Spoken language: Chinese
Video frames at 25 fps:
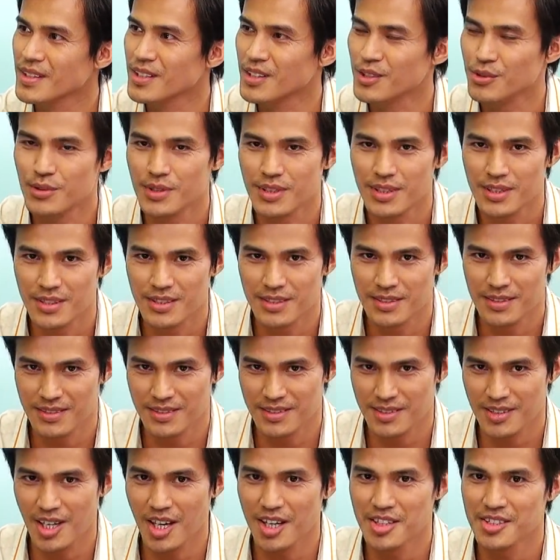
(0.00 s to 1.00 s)
因为
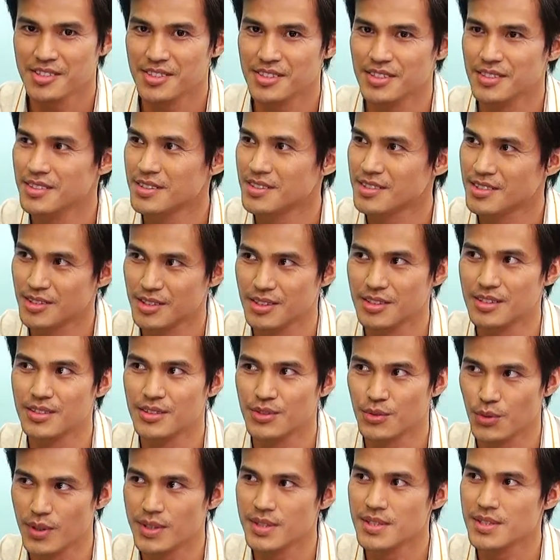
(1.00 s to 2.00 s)
台词
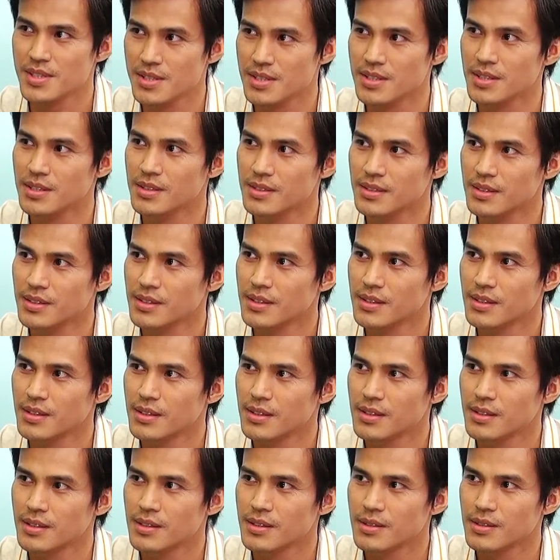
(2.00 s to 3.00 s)
的关系，是
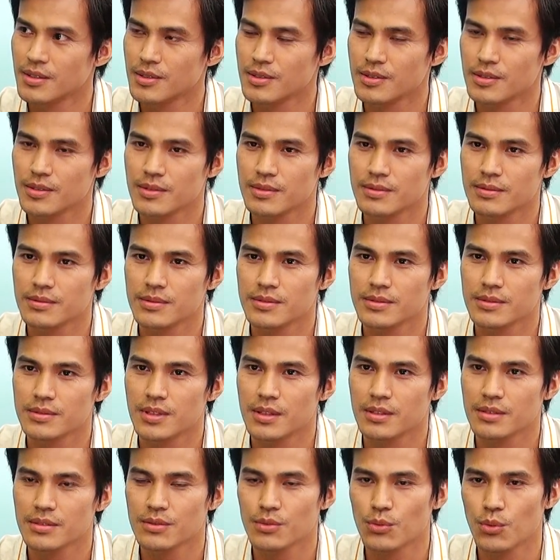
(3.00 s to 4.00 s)
是，
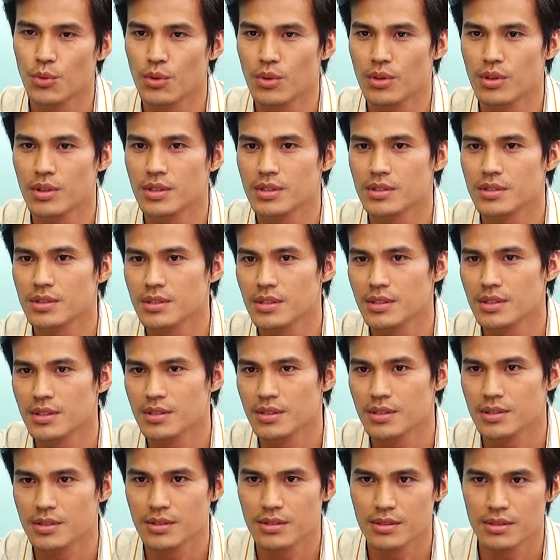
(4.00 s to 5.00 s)
那我
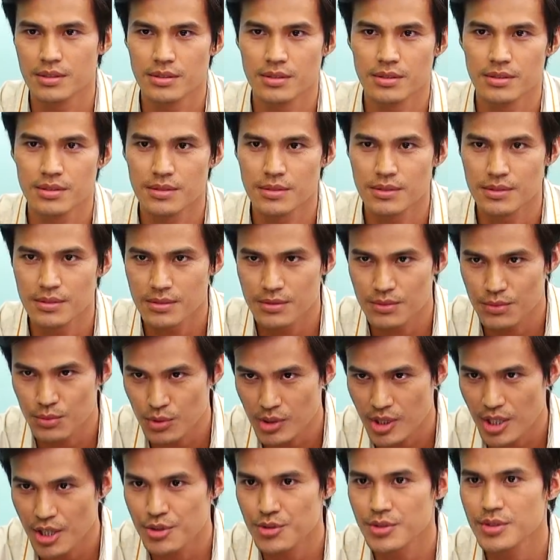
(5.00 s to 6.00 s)
的
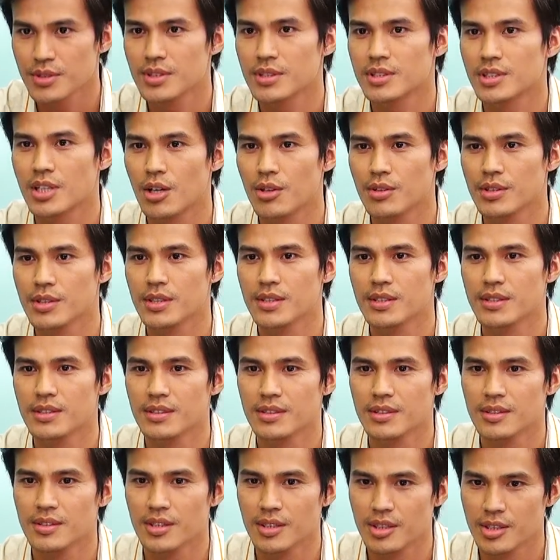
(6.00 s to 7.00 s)
舞台剧的导
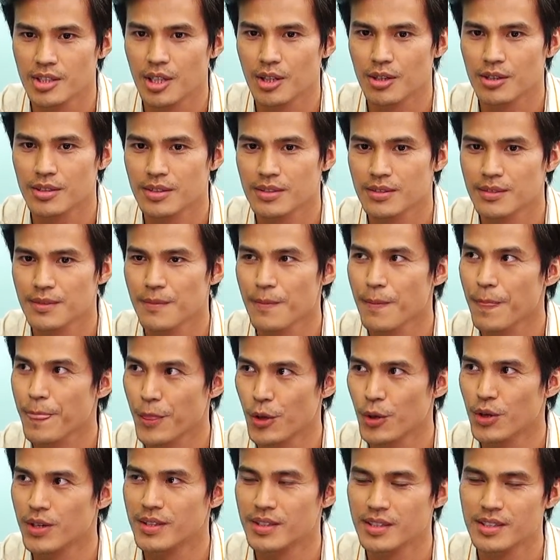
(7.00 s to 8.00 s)
演李导，
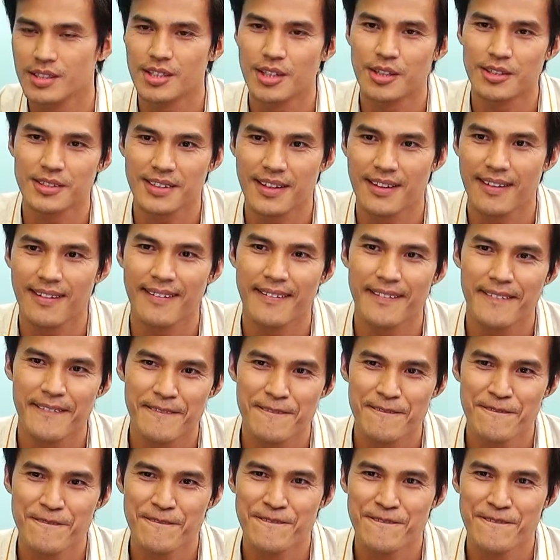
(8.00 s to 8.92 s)
对李导他。